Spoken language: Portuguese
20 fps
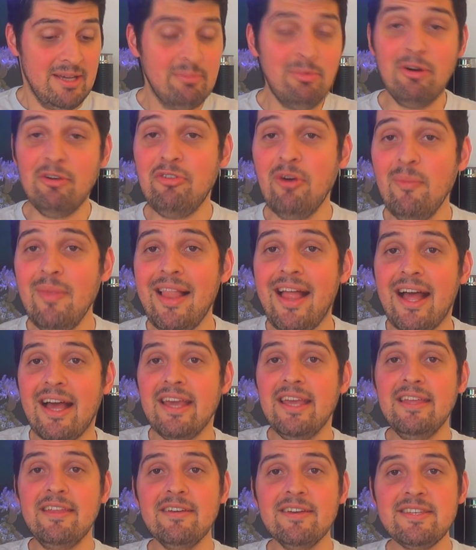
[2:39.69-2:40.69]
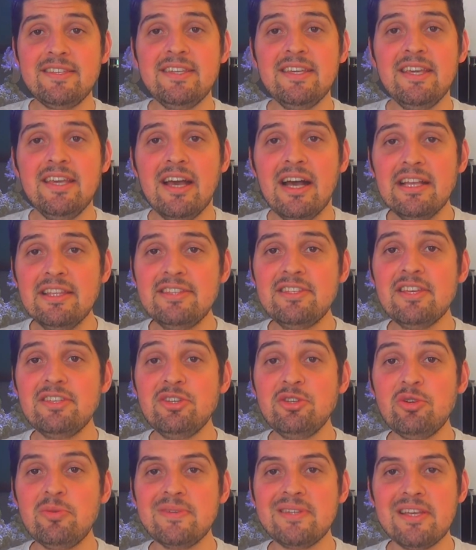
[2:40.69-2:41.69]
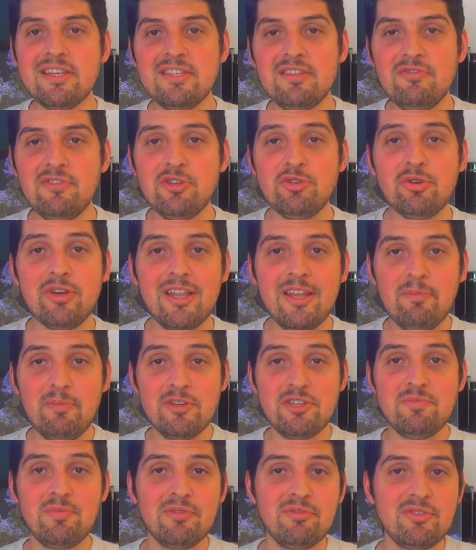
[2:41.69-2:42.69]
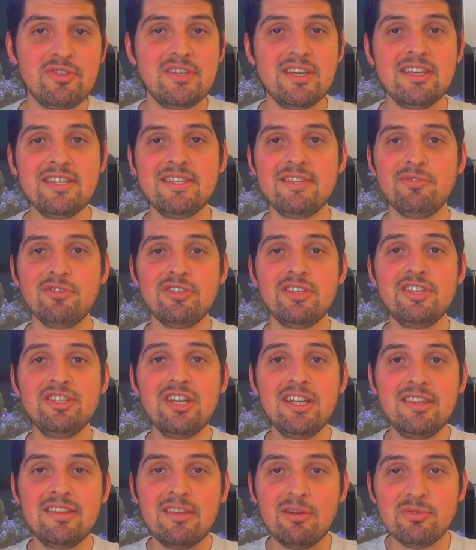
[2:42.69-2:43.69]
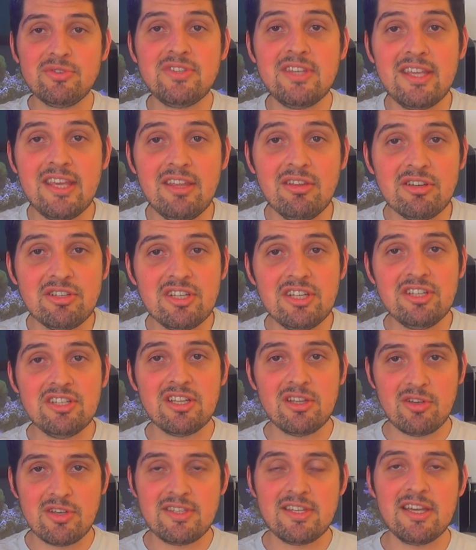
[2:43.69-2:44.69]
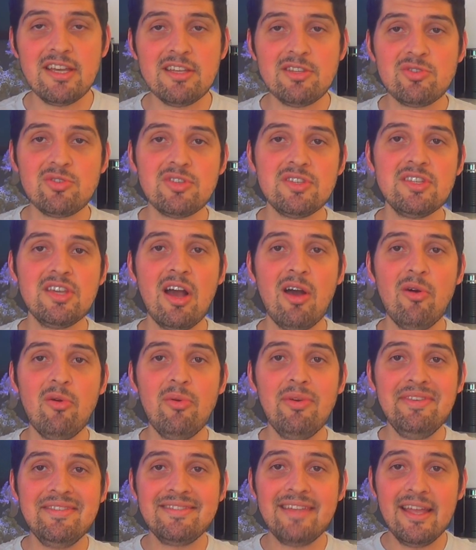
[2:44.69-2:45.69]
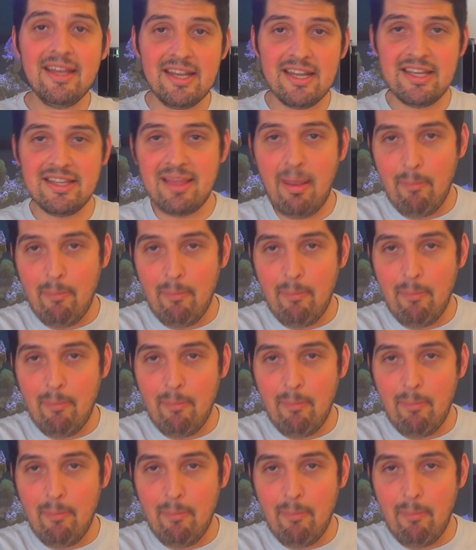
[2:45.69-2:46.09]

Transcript: Bom, vamos lá. Então, assim, antes de a gente começar esse vídeo, eu queria pedir pra vocês se vocês já estão seguindo a gente na nossa rede social, o Instagram.